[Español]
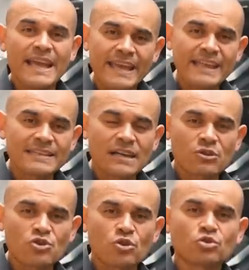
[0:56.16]
y
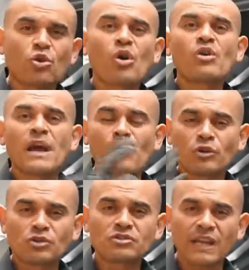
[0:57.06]
desarrolló toda una
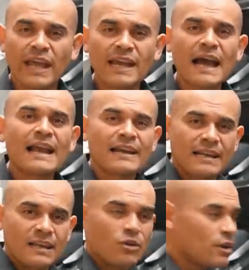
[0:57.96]
moto trail
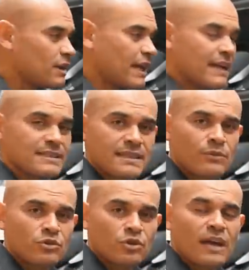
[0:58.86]
alrededor de este
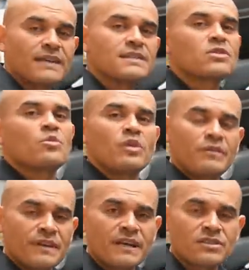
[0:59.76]
motor haciendo
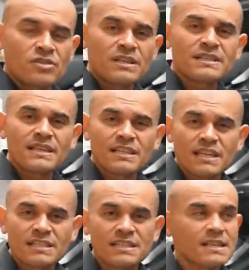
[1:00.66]
modificaciones en el
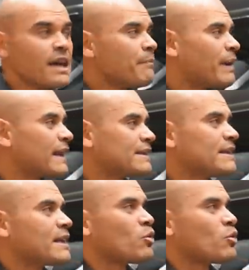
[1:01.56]
chasis para tener